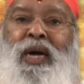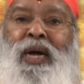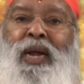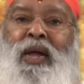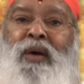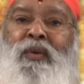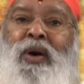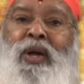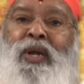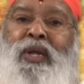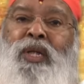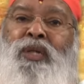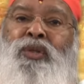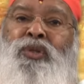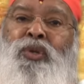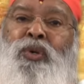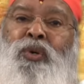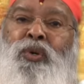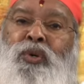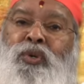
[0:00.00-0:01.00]
అలా వారు
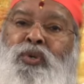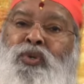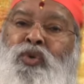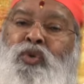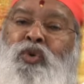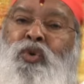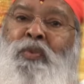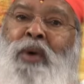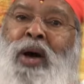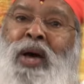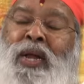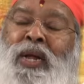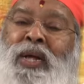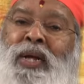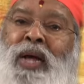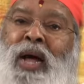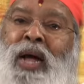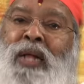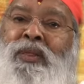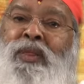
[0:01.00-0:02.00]
ఎంతో
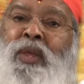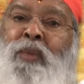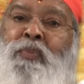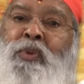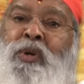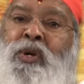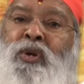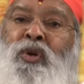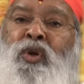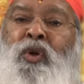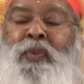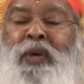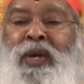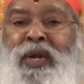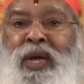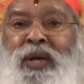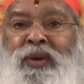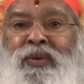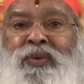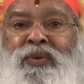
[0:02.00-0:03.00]
సుకుమారంగా అంతఃపురంలో
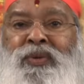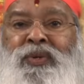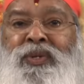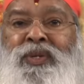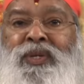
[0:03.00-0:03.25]
పెరిగారు